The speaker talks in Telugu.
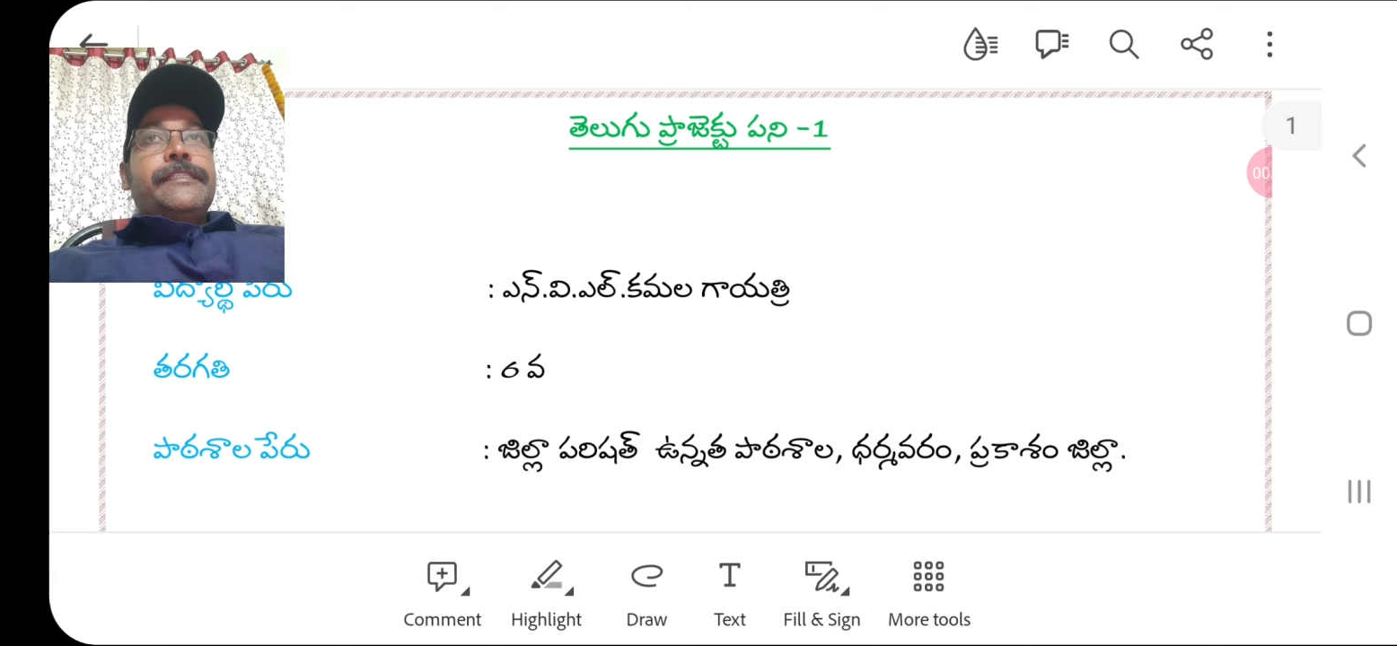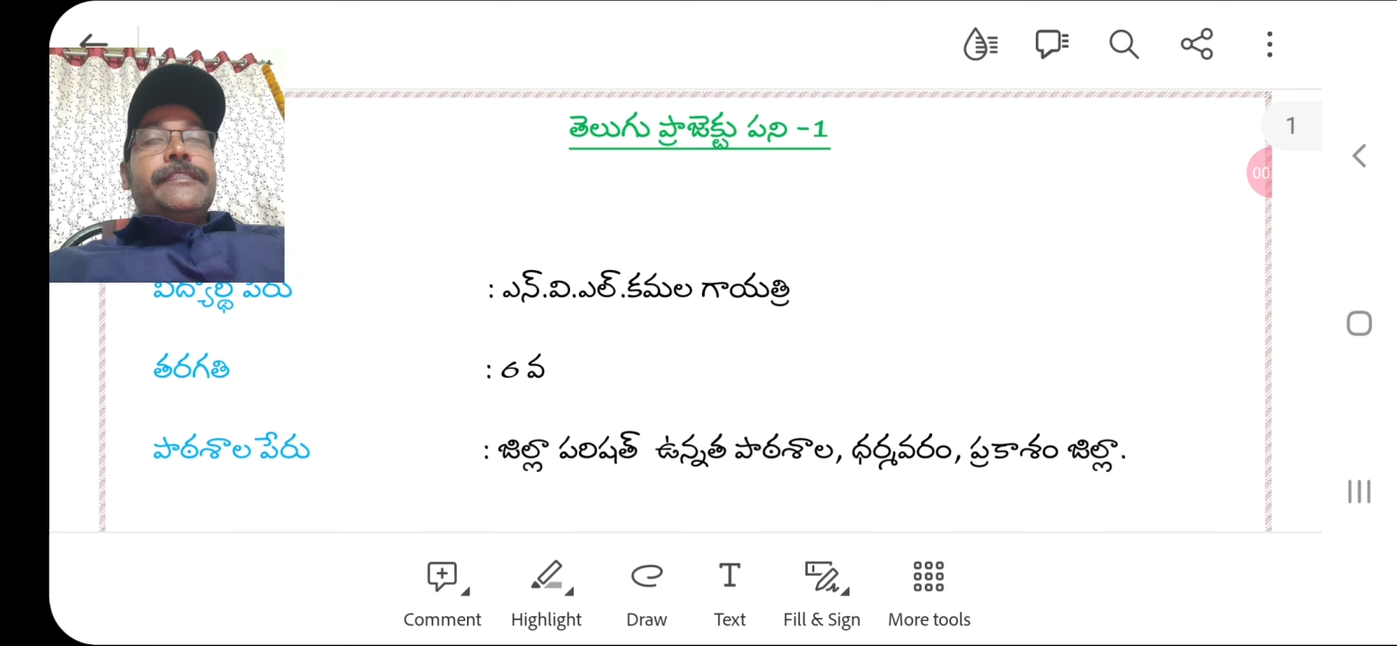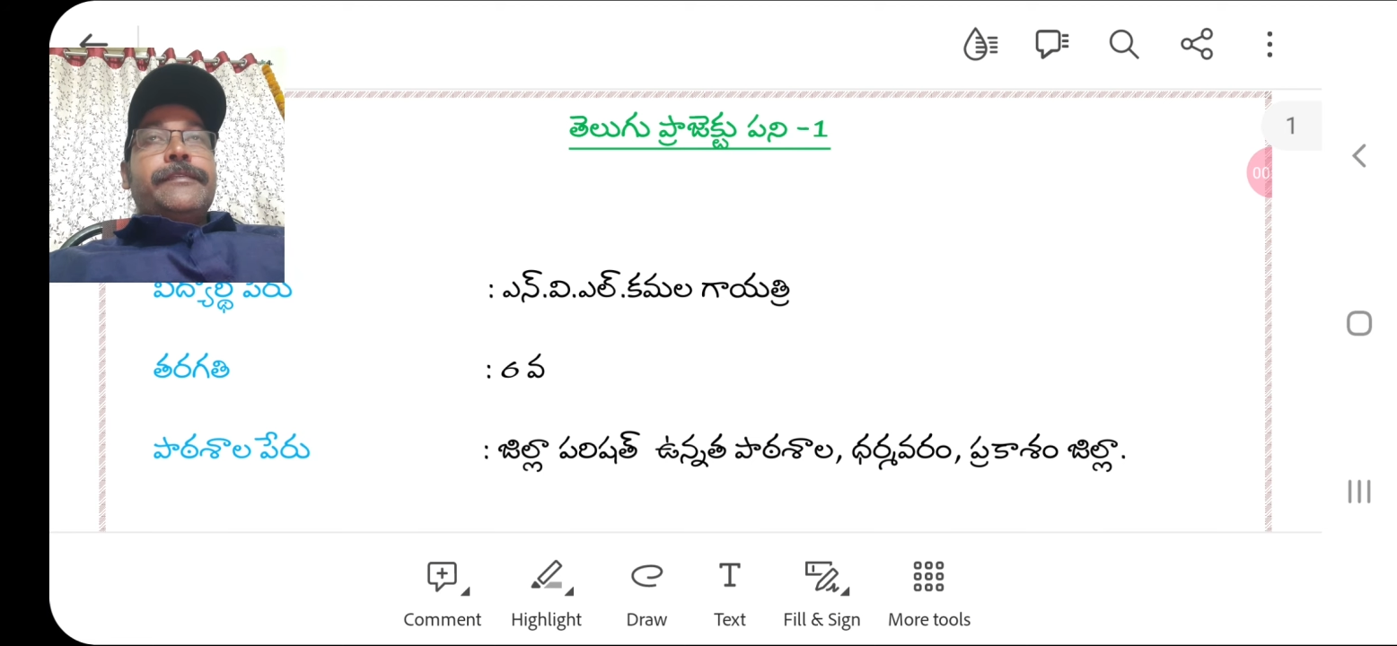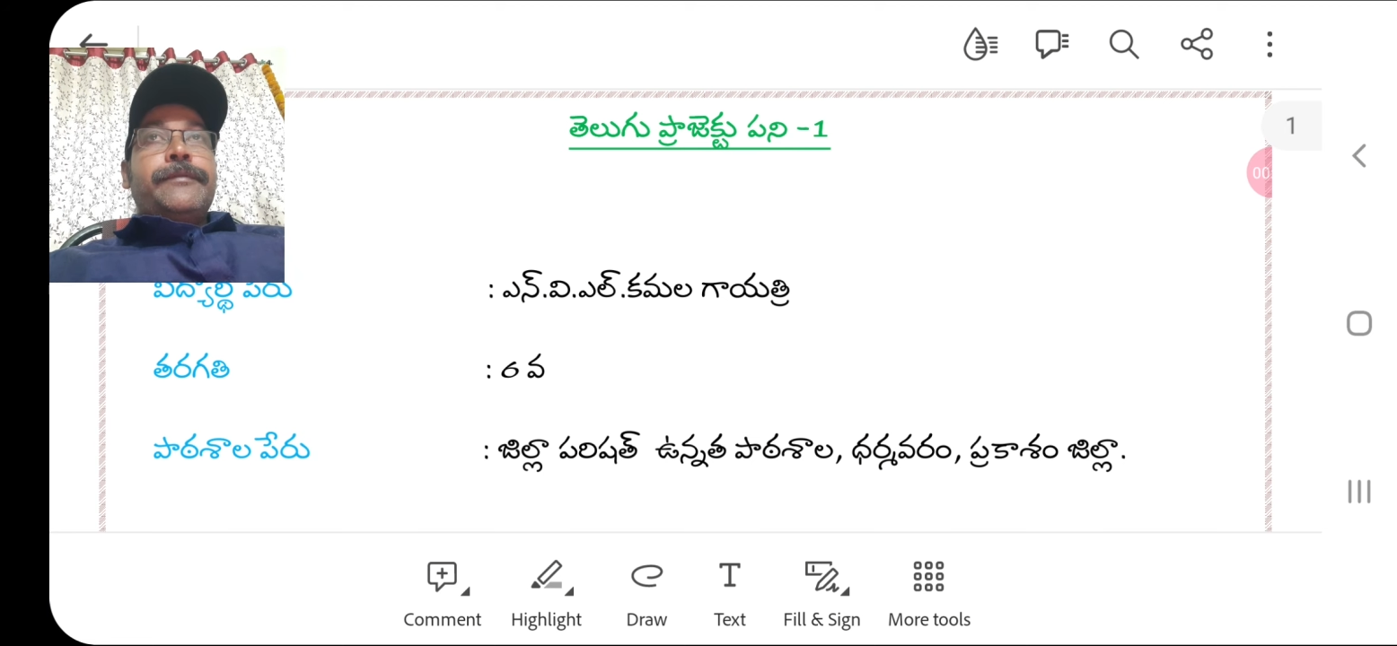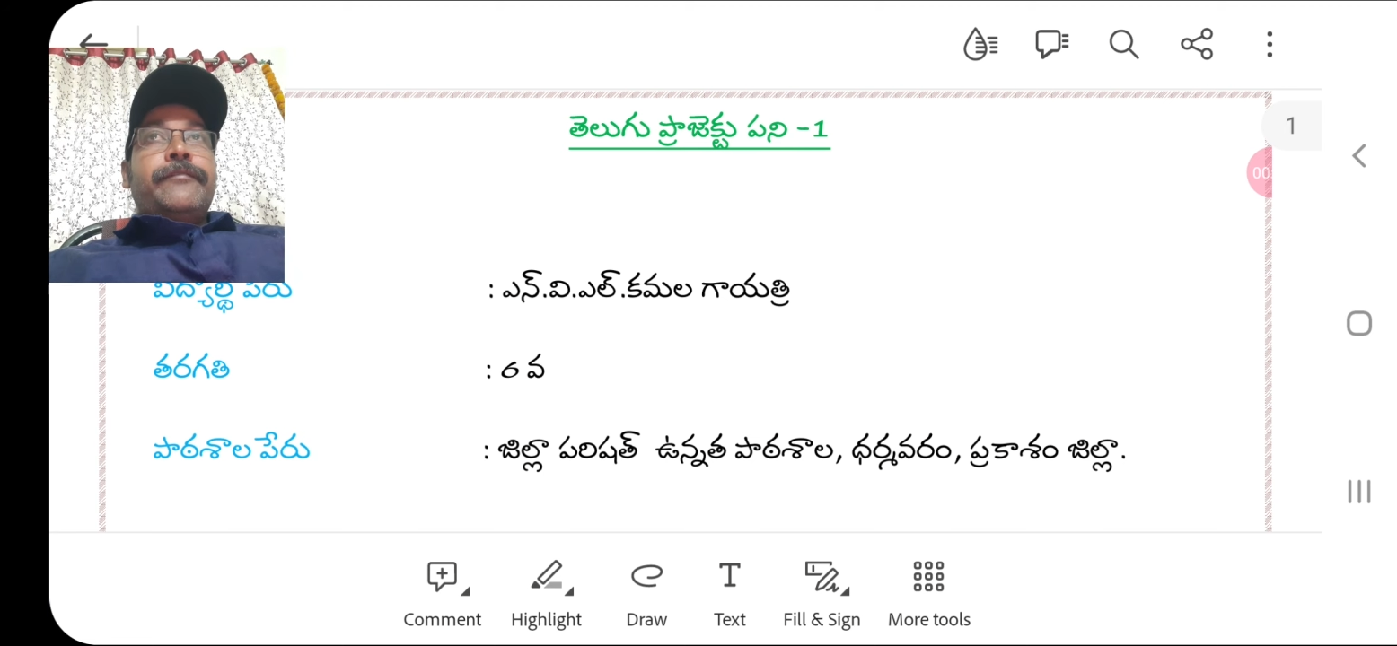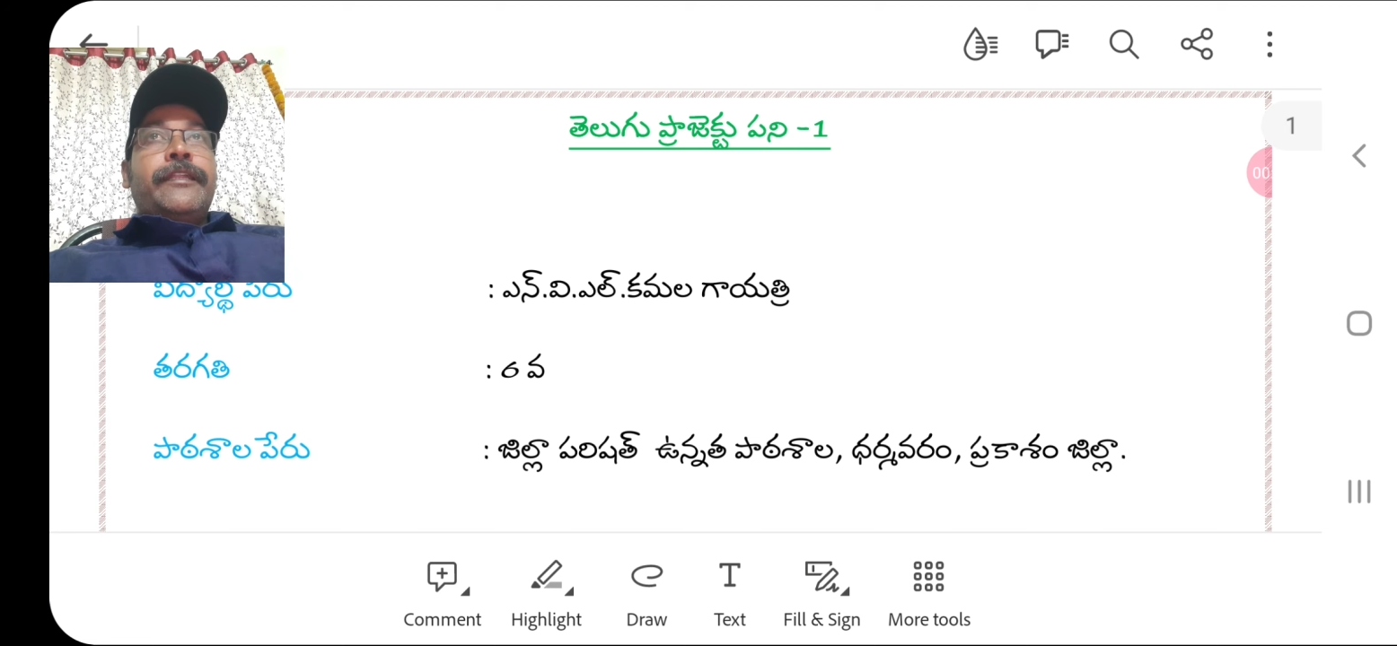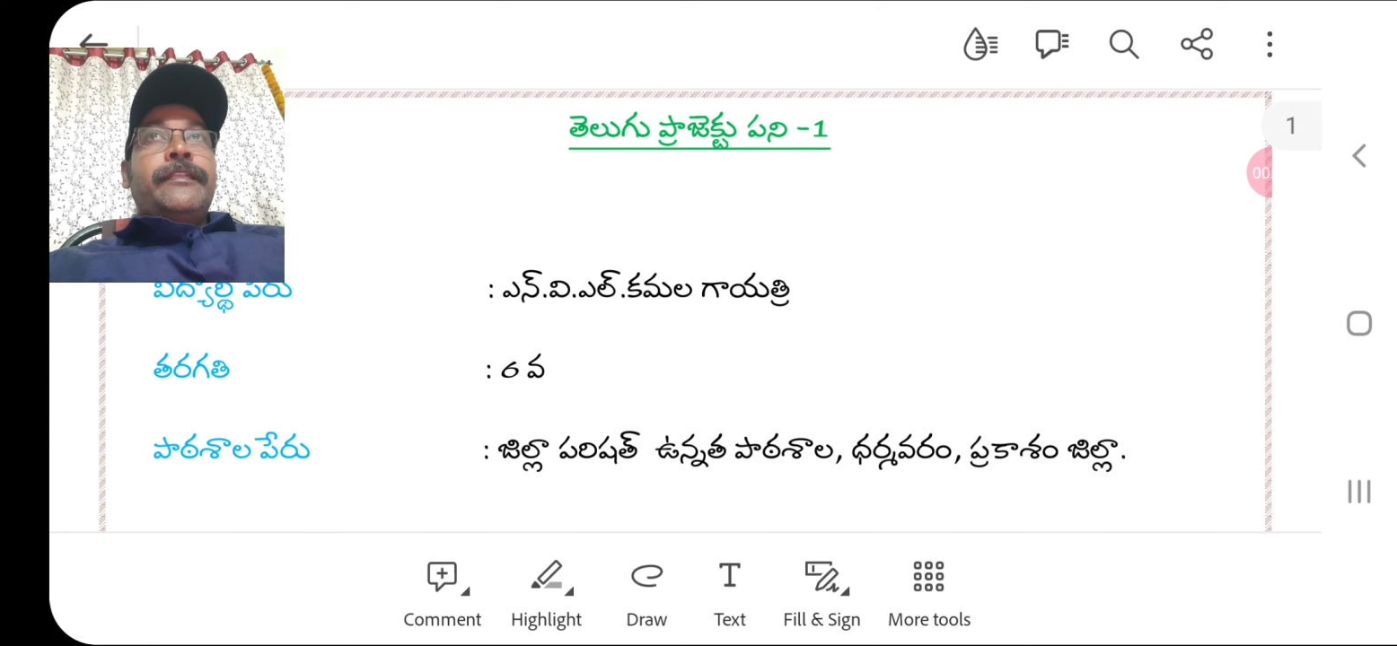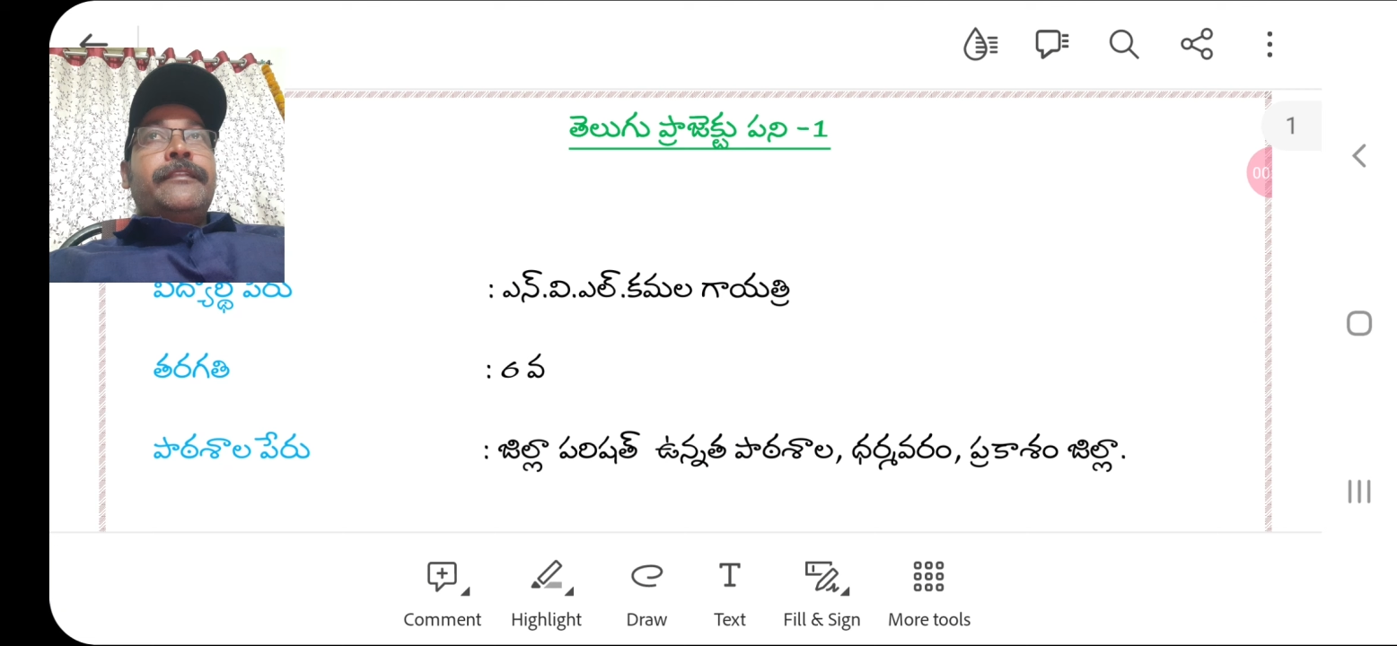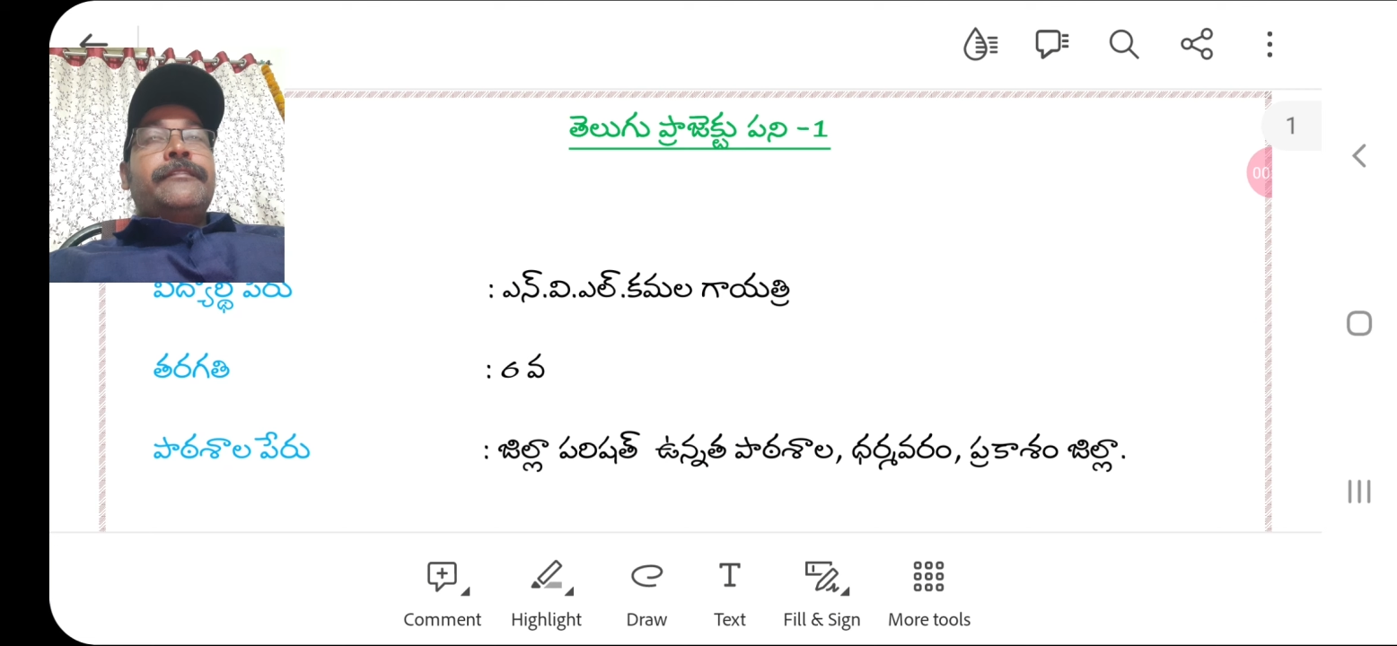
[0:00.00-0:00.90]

సిబిఏ వన్